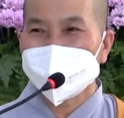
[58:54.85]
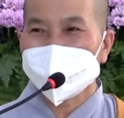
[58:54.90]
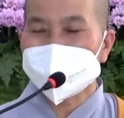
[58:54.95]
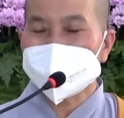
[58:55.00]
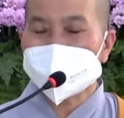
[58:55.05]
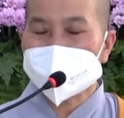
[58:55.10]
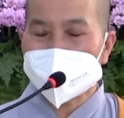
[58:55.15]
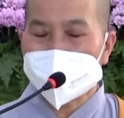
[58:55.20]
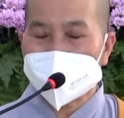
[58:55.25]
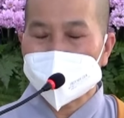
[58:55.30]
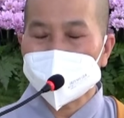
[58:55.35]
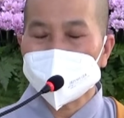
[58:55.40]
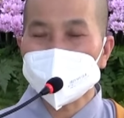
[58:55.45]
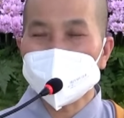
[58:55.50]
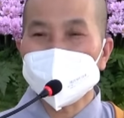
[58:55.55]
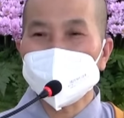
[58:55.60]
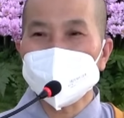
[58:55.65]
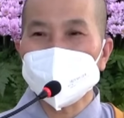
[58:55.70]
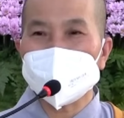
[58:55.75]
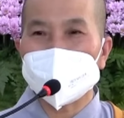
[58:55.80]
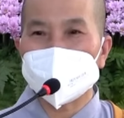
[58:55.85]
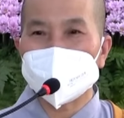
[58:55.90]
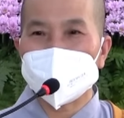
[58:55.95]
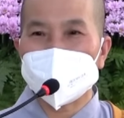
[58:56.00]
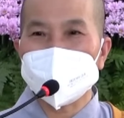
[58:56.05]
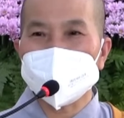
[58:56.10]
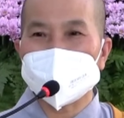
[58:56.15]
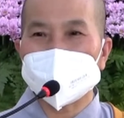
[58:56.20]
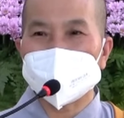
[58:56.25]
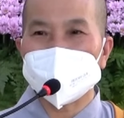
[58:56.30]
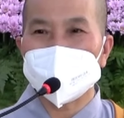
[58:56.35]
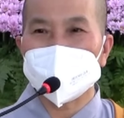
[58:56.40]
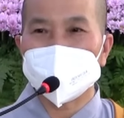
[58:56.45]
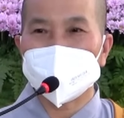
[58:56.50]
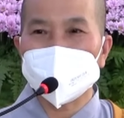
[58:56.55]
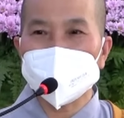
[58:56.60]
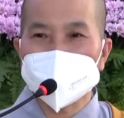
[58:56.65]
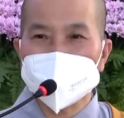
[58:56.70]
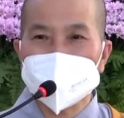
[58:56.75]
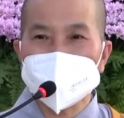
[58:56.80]
Như Lai nếu mà quý vị
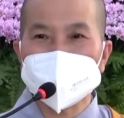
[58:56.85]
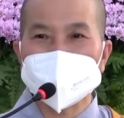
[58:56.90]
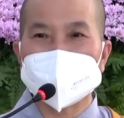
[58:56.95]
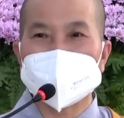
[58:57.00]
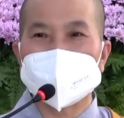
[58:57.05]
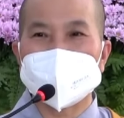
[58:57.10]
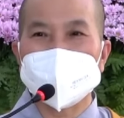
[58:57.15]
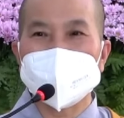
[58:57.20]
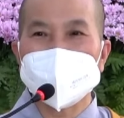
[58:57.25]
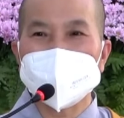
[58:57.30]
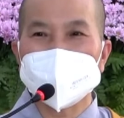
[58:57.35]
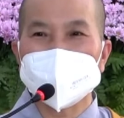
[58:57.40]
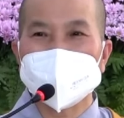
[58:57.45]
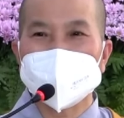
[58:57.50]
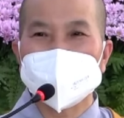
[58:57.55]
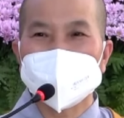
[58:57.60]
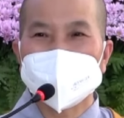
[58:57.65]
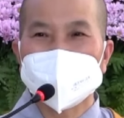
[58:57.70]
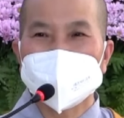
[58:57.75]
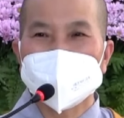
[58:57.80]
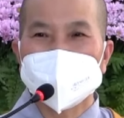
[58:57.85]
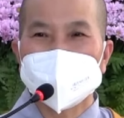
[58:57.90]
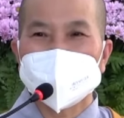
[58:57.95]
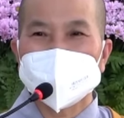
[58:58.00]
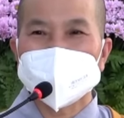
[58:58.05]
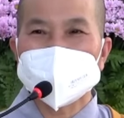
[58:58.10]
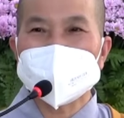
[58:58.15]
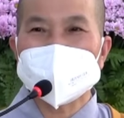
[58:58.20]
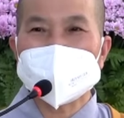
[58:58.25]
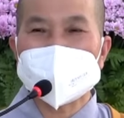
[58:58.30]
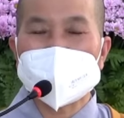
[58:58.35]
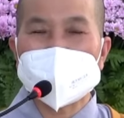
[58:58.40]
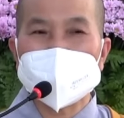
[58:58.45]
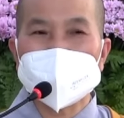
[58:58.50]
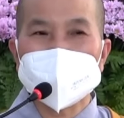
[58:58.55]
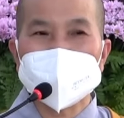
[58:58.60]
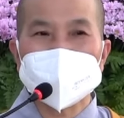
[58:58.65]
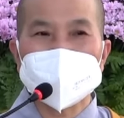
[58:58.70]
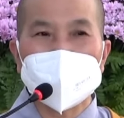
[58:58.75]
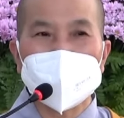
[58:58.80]
hiểu đúng nghĩa, Như
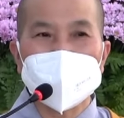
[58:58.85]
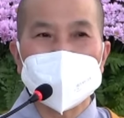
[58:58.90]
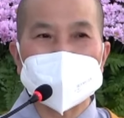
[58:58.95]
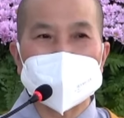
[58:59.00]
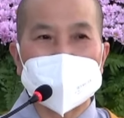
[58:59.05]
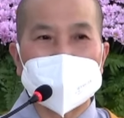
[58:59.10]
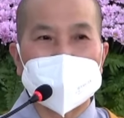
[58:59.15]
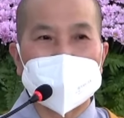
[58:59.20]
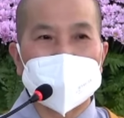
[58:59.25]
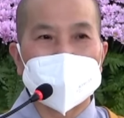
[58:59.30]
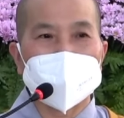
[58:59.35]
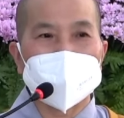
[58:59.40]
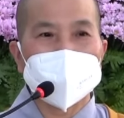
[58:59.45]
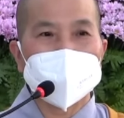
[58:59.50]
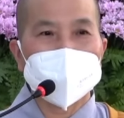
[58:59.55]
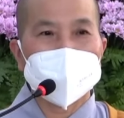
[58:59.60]
Lai đó là